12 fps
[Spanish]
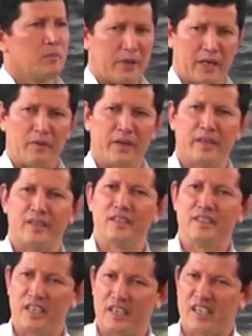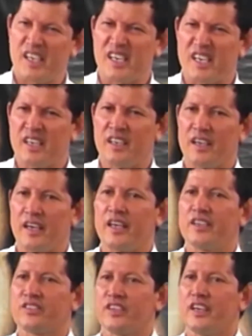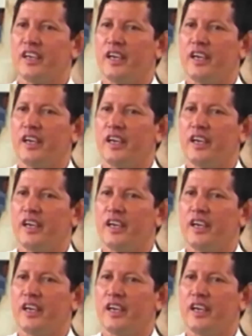para ver de quién es